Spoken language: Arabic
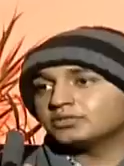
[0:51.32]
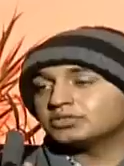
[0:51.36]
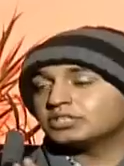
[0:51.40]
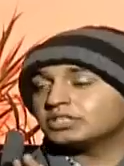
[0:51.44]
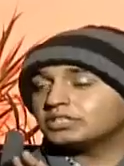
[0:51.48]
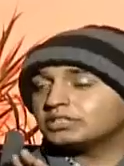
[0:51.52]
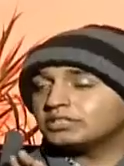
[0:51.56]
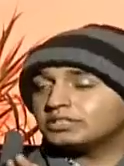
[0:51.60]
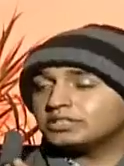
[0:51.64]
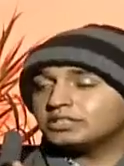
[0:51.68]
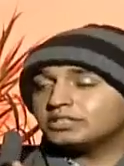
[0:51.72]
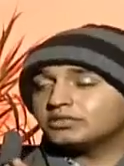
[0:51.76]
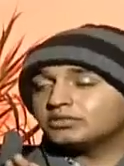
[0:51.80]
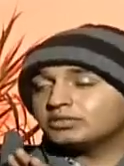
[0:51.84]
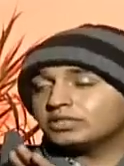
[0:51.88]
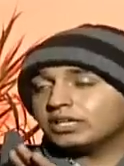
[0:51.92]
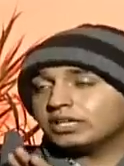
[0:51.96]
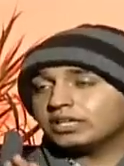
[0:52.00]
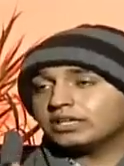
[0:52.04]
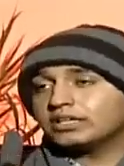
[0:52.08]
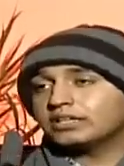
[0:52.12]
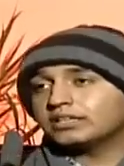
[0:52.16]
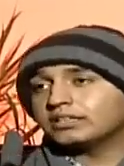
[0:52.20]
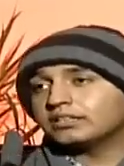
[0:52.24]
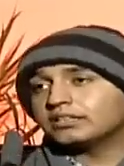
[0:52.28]
صدقني
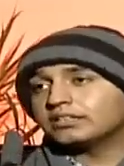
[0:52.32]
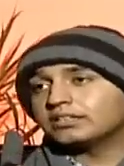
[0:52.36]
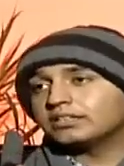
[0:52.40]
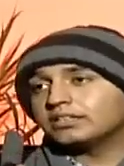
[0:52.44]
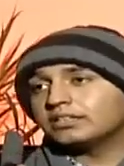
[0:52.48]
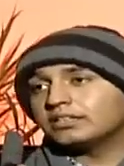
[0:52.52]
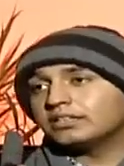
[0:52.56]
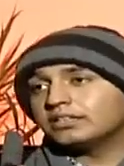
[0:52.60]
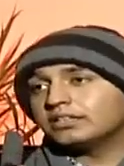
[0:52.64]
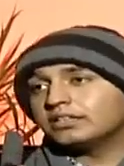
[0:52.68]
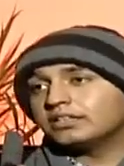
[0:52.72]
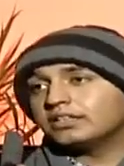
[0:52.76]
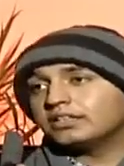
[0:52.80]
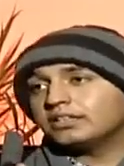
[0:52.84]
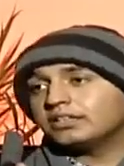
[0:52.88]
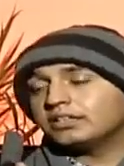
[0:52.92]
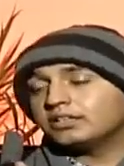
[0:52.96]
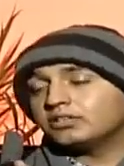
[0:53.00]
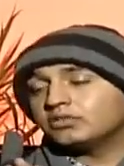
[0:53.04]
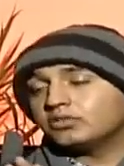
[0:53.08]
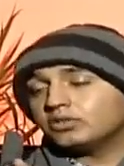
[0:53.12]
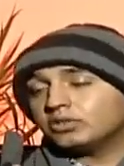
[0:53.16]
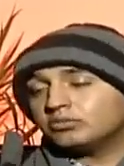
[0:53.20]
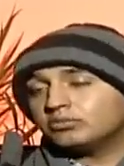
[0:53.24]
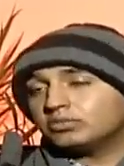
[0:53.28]
وتأكد
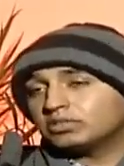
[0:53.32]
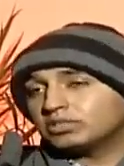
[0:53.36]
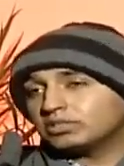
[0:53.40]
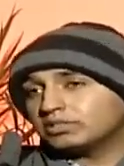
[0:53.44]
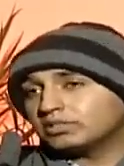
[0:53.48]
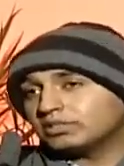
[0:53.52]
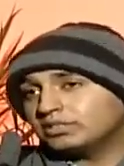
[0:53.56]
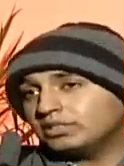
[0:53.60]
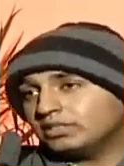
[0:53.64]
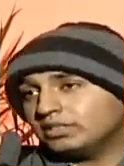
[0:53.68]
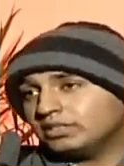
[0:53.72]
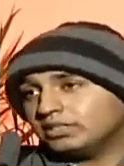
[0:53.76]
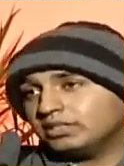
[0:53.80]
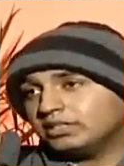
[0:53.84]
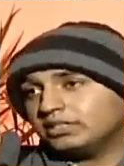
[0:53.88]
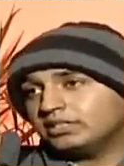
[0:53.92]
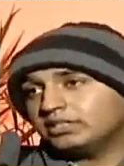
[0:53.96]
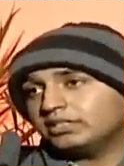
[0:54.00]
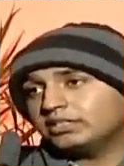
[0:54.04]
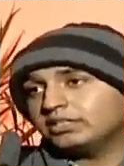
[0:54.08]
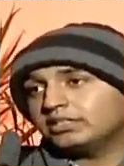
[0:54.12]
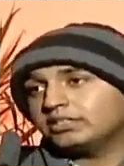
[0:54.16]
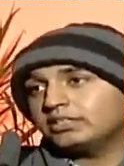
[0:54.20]
أنه لما تطيح